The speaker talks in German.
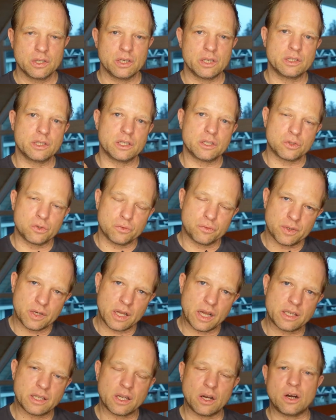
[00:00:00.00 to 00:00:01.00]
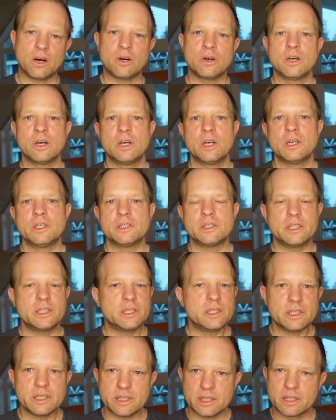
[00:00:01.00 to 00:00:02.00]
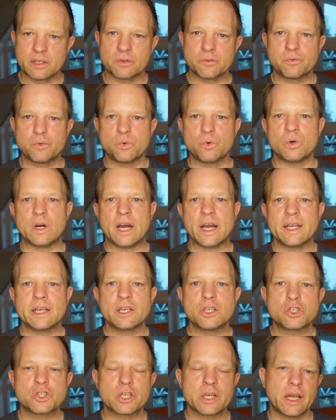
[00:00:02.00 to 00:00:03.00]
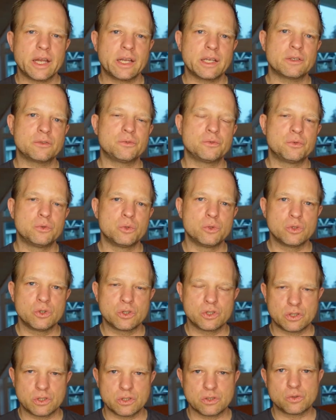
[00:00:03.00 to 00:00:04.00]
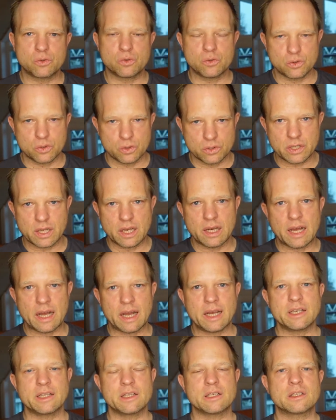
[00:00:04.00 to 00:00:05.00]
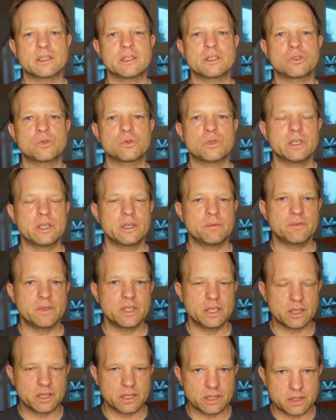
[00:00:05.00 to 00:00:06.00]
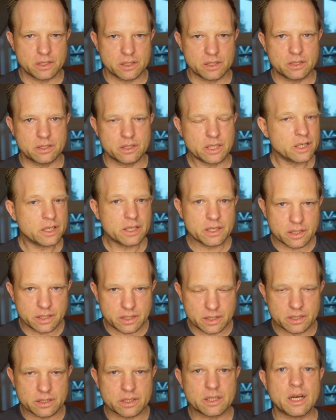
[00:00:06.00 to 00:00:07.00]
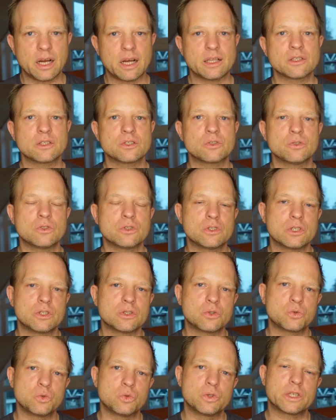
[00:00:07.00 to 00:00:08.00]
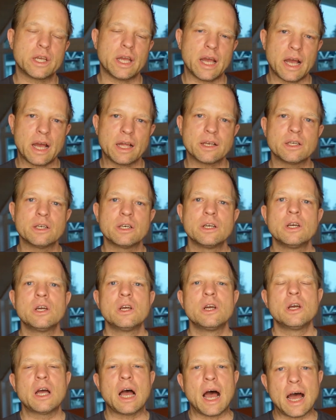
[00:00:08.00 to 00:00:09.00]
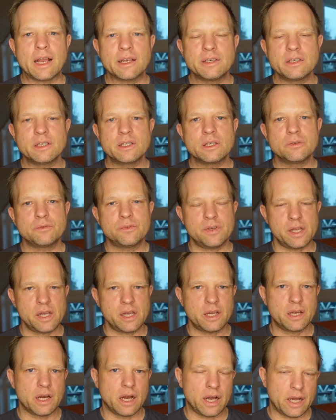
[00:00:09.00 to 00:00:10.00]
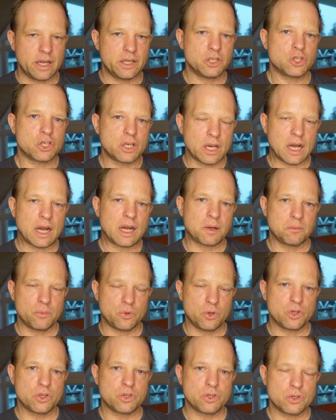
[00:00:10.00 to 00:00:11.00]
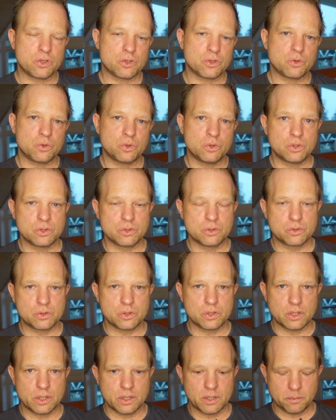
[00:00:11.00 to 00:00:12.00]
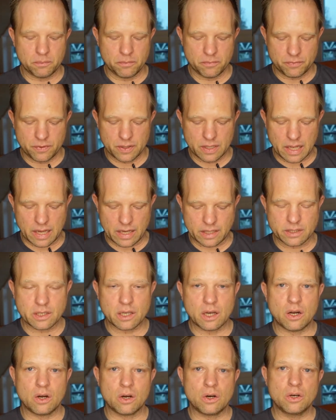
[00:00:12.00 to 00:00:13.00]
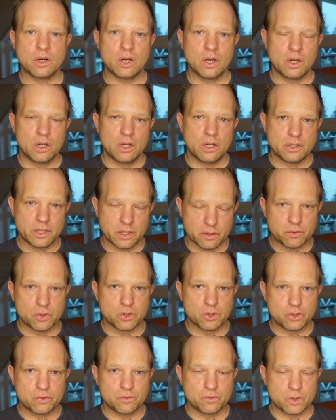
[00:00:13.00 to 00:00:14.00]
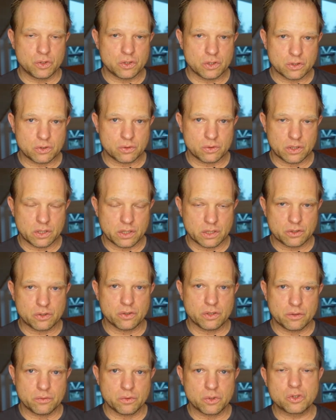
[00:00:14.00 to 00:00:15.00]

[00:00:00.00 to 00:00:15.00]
Ja, dass du vielleicht auch dich irgendwo eingeschränkt fühlst, dass du darunter leidest, dass du eben nicht richtig irrigieren kannst und dass du gerne andere Wege einschlagen möchtest und ähm, vielleicht auch dir wünschen würdest oder dass du dir